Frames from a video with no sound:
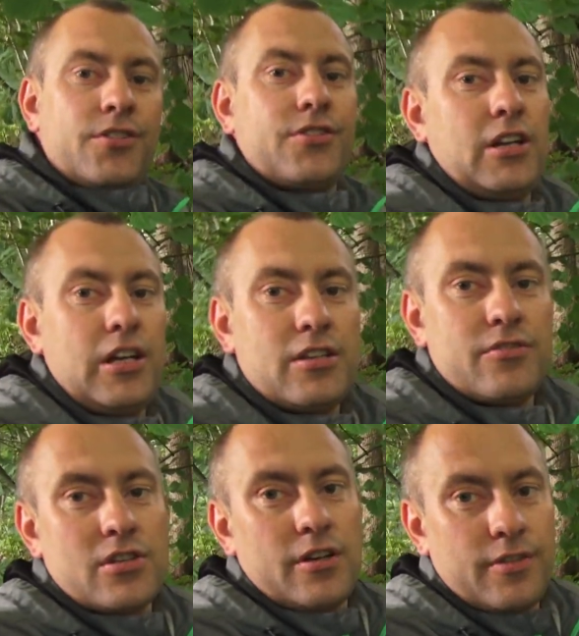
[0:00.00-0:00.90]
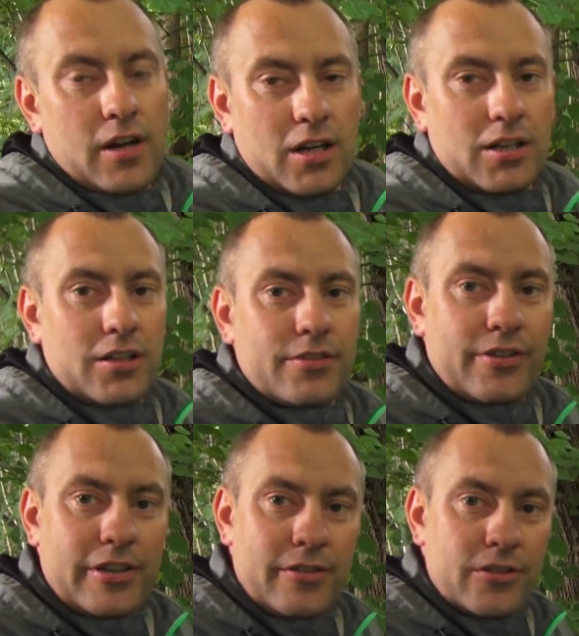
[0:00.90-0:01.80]
скелеты в шкафах и
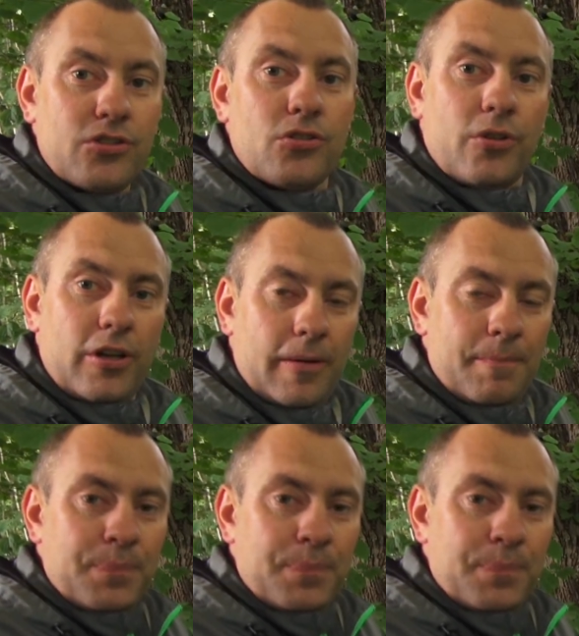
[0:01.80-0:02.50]
свои истории.